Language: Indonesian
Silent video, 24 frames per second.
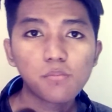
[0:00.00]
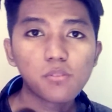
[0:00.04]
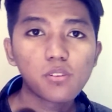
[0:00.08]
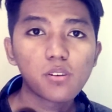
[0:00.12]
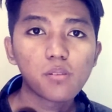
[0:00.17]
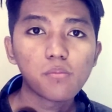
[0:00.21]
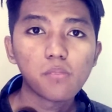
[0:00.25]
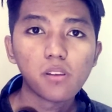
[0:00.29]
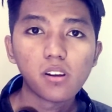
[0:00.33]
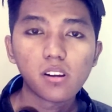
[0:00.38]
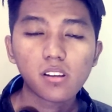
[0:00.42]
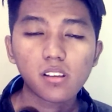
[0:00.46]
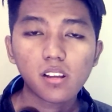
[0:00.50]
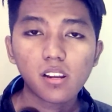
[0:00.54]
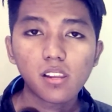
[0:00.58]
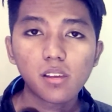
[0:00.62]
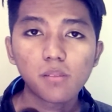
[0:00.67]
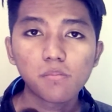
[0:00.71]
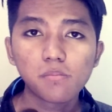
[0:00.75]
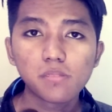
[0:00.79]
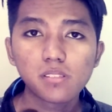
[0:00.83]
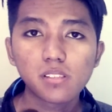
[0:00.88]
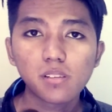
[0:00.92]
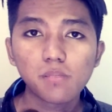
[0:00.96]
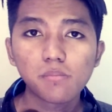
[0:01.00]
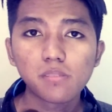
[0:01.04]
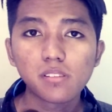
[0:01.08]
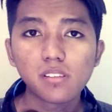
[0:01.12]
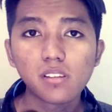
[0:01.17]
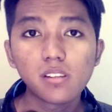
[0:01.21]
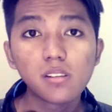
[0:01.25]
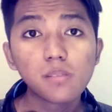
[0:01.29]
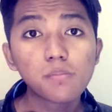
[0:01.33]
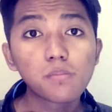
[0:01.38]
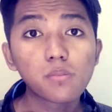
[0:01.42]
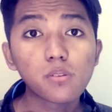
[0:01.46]
Mudah-mudahan kalian bisa
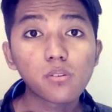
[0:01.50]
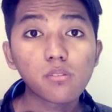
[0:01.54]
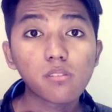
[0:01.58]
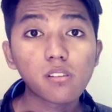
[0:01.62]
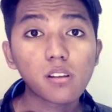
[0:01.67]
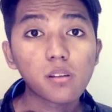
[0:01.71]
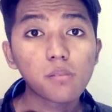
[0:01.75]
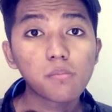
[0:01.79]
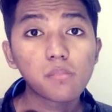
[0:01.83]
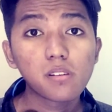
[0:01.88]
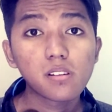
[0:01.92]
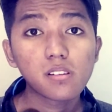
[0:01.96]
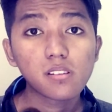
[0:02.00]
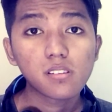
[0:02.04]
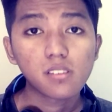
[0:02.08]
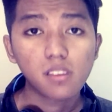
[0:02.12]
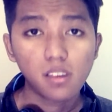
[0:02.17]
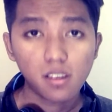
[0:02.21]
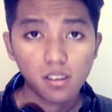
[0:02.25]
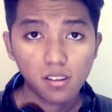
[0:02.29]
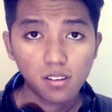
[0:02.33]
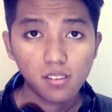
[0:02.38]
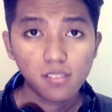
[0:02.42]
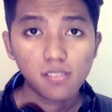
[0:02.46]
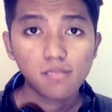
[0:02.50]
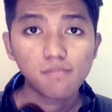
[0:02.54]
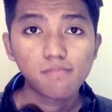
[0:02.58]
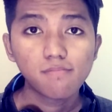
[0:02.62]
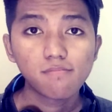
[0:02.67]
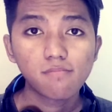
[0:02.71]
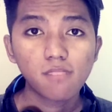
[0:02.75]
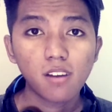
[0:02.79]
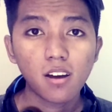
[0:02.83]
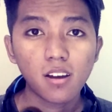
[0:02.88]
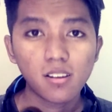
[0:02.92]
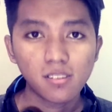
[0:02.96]
menjadi programmer yang
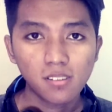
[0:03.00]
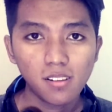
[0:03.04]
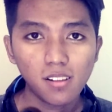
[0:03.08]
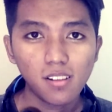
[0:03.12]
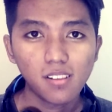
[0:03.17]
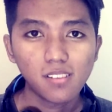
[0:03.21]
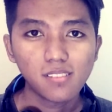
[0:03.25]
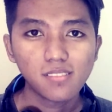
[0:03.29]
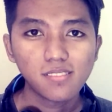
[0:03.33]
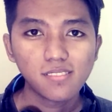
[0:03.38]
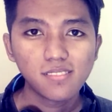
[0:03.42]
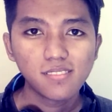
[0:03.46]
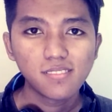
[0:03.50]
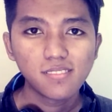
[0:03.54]
andal.